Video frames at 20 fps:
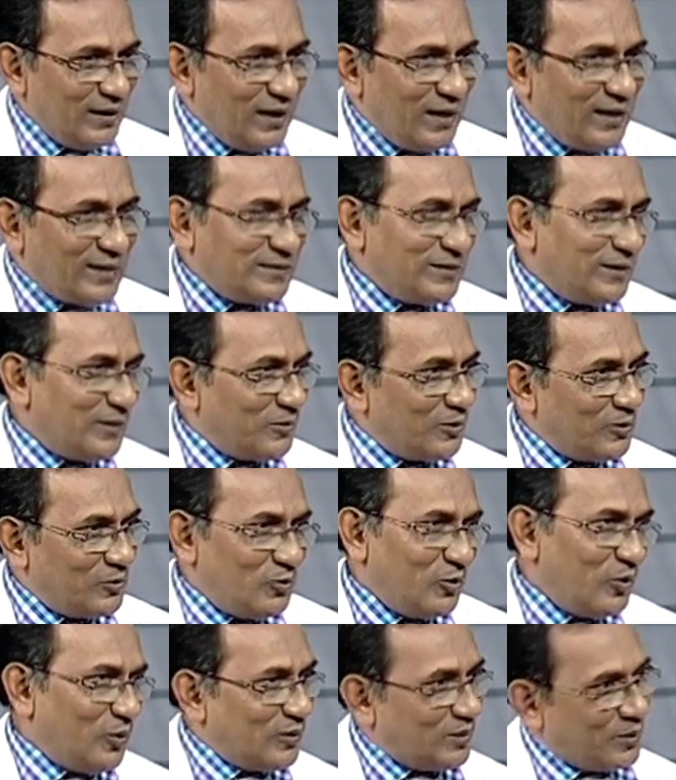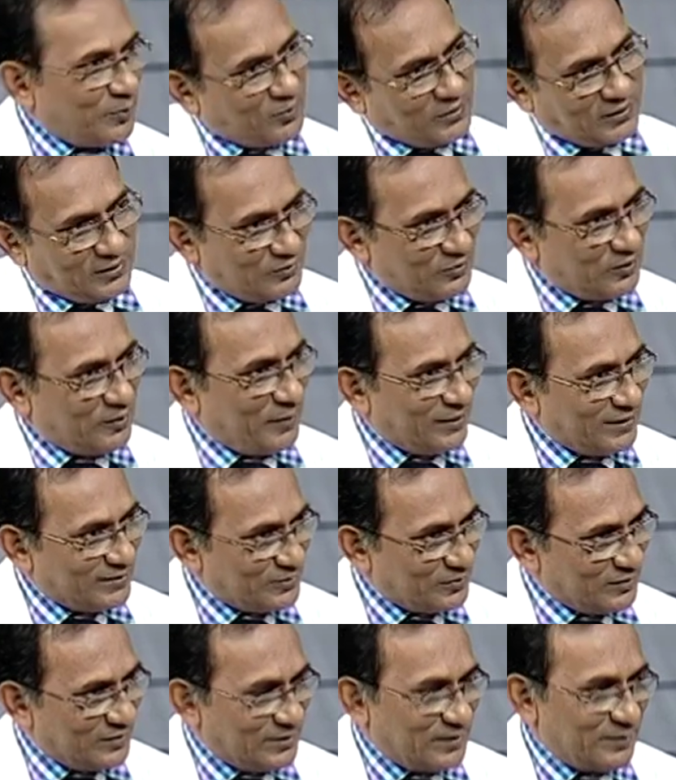হাত দিয়ে করলে দুই ঘন্টা পরে রুগী বাড়ি
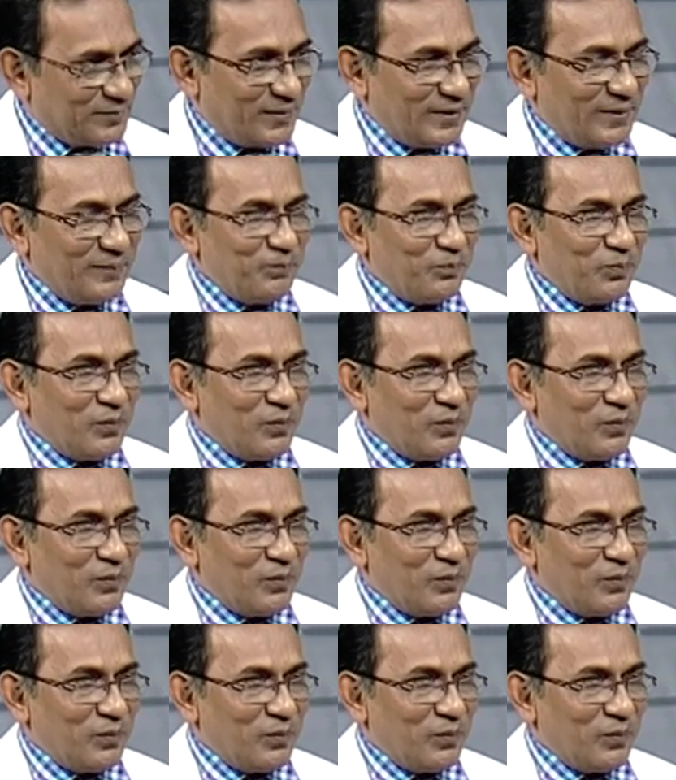চলে যেতে পারে